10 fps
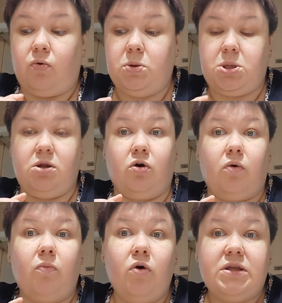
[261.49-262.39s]
Очень
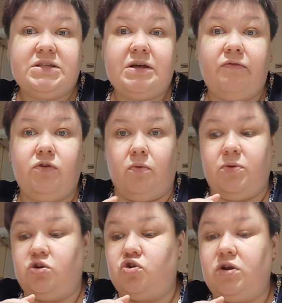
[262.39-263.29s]
легко моется, в нем
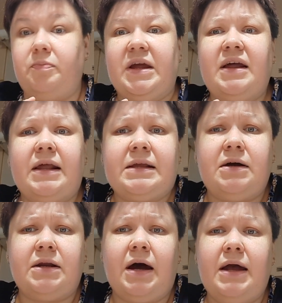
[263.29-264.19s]
ничего не
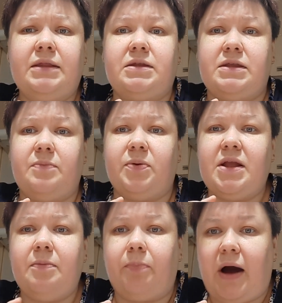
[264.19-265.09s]
пригорает, не
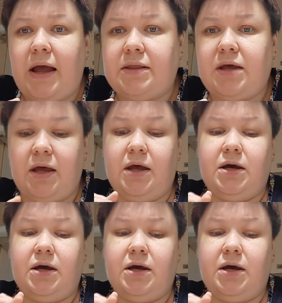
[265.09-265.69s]
прилипает.